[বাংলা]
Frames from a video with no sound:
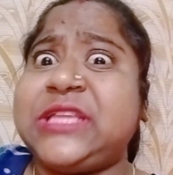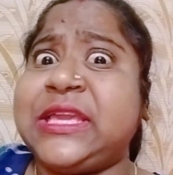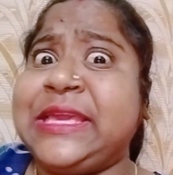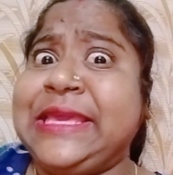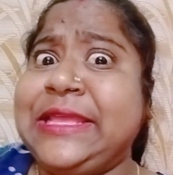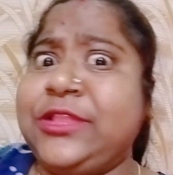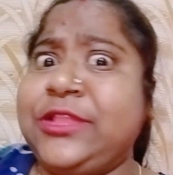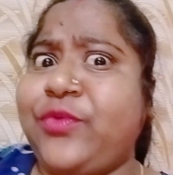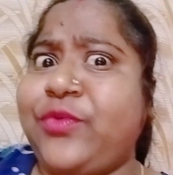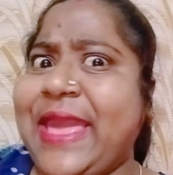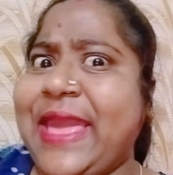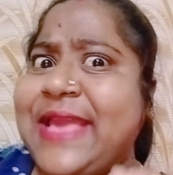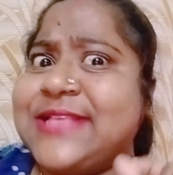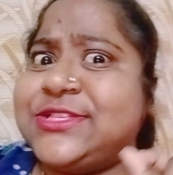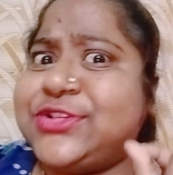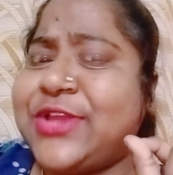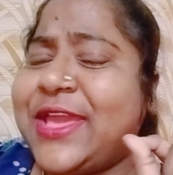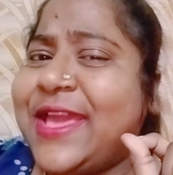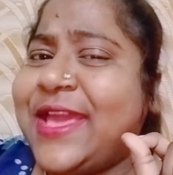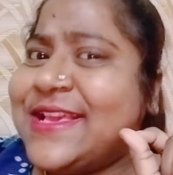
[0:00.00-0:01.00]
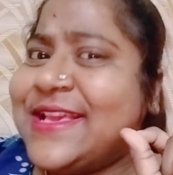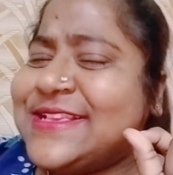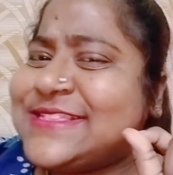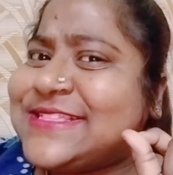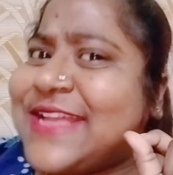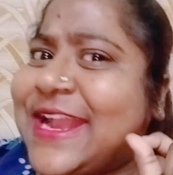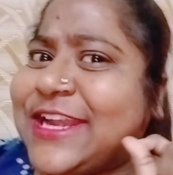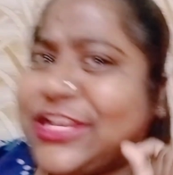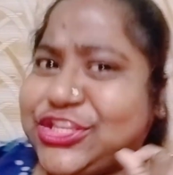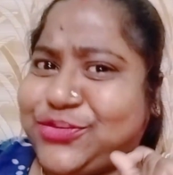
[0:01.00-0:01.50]
কিন্তু এই যে
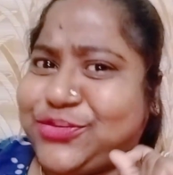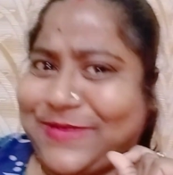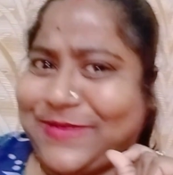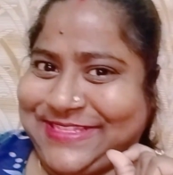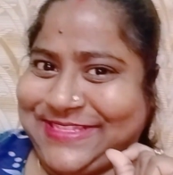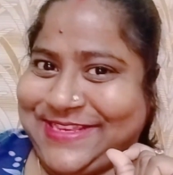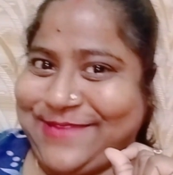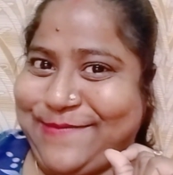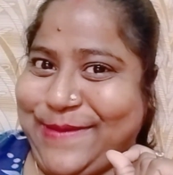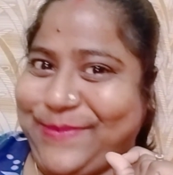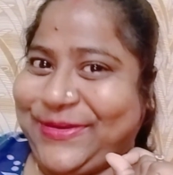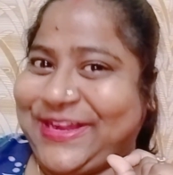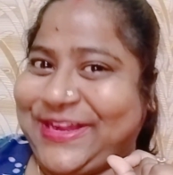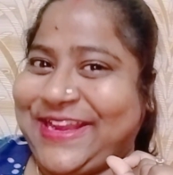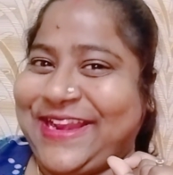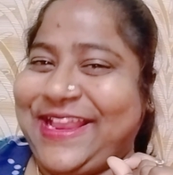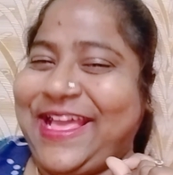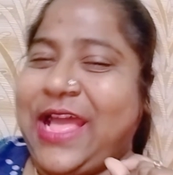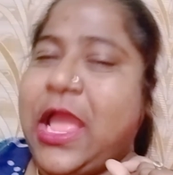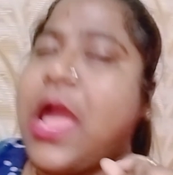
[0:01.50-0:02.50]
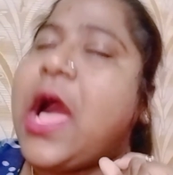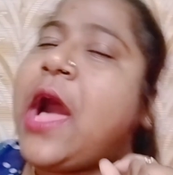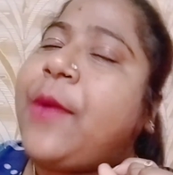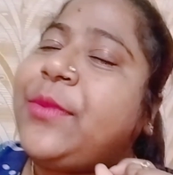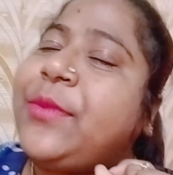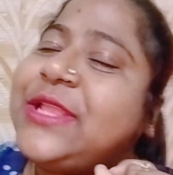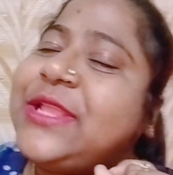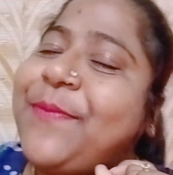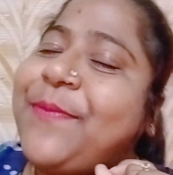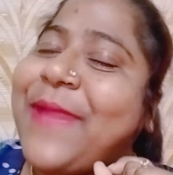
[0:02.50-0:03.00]
স্যাটিসফ্যাকশনের ব্যাপারটা না
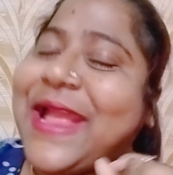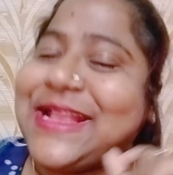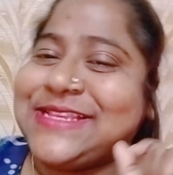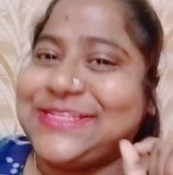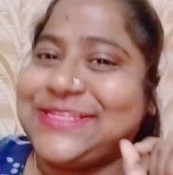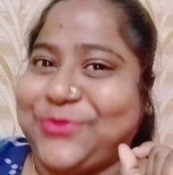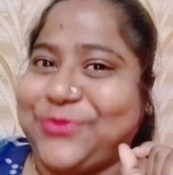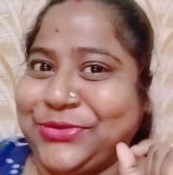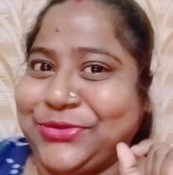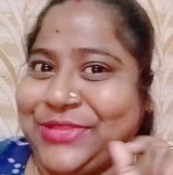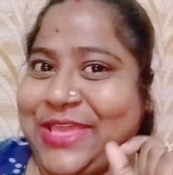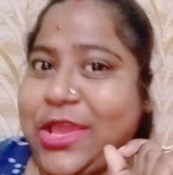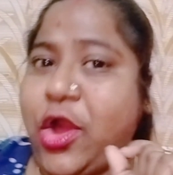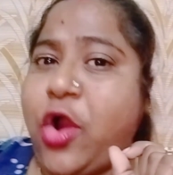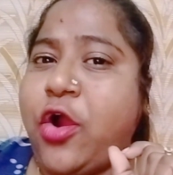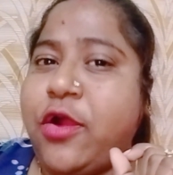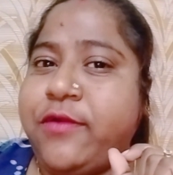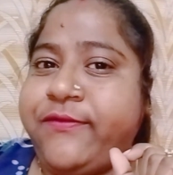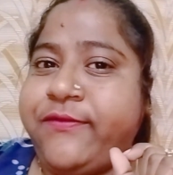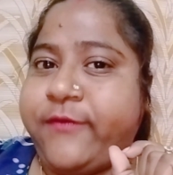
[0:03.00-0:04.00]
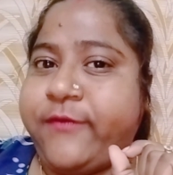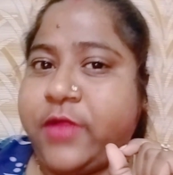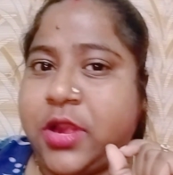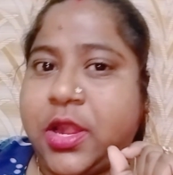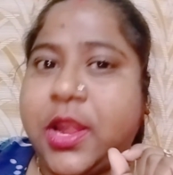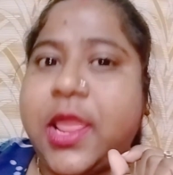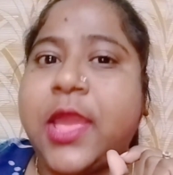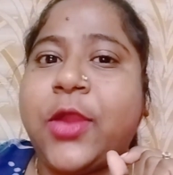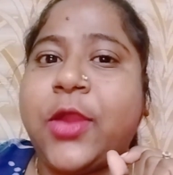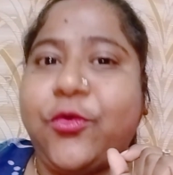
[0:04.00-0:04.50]
আমাদের প্যান্টি বৌদি ওফ
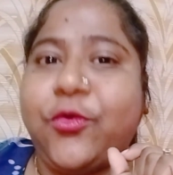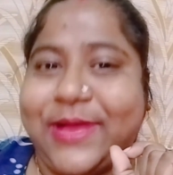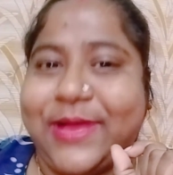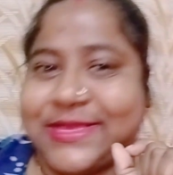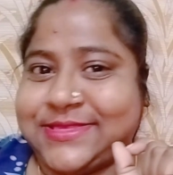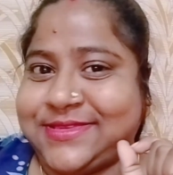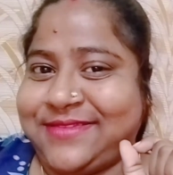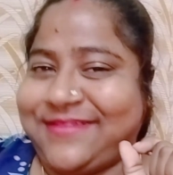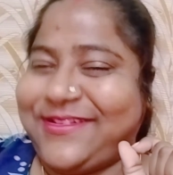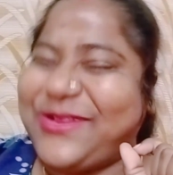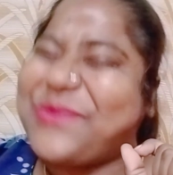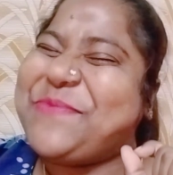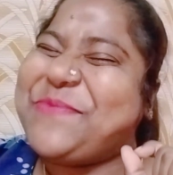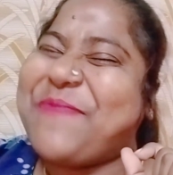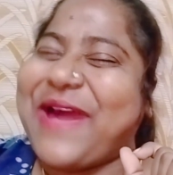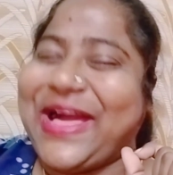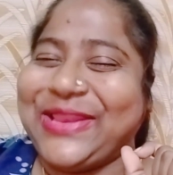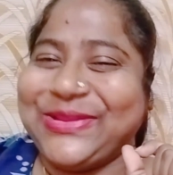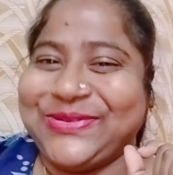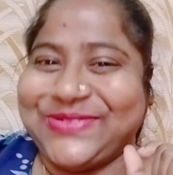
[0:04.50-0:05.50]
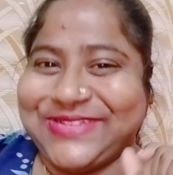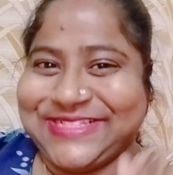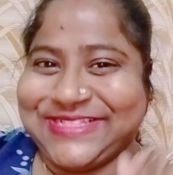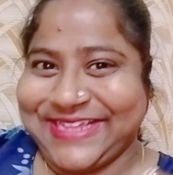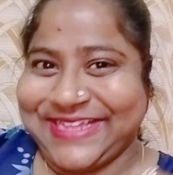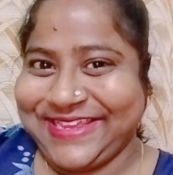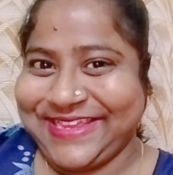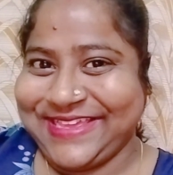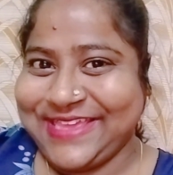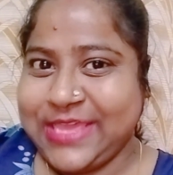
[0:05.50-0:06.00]
নিকুমাসি খুব ভালো করে
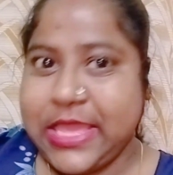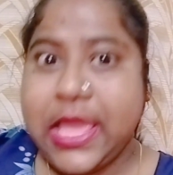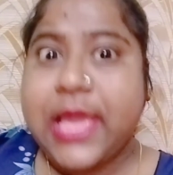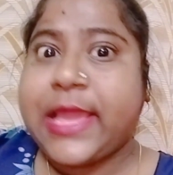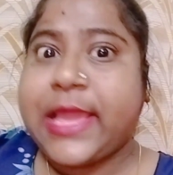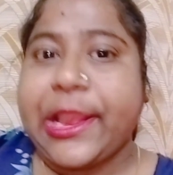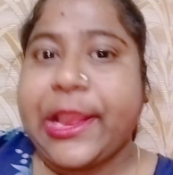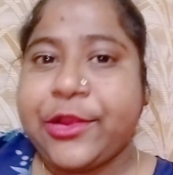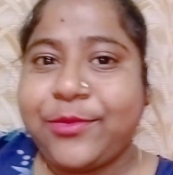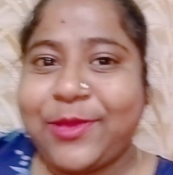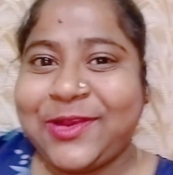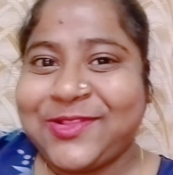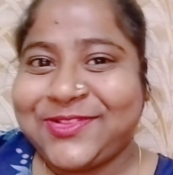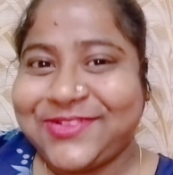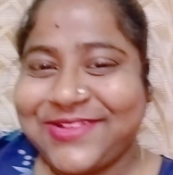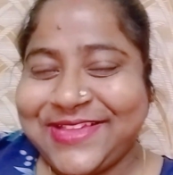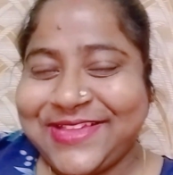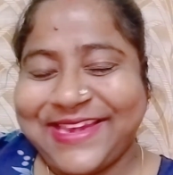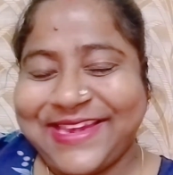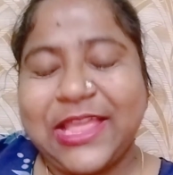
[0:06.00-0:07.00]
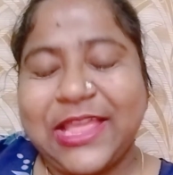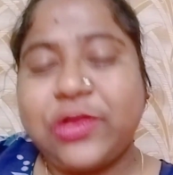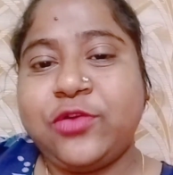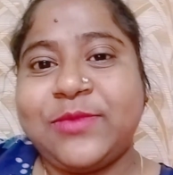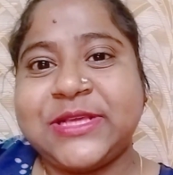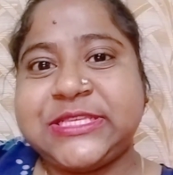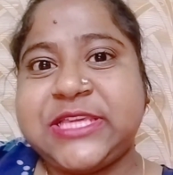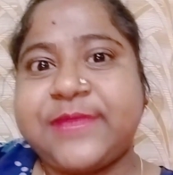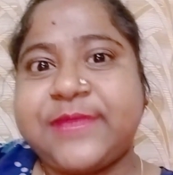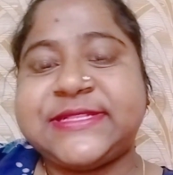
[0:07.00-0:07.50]
জানে কেন বলো তো
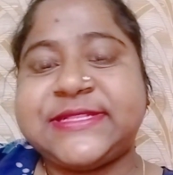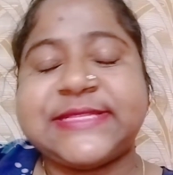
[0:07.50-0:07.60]
নিকুমাসি আবার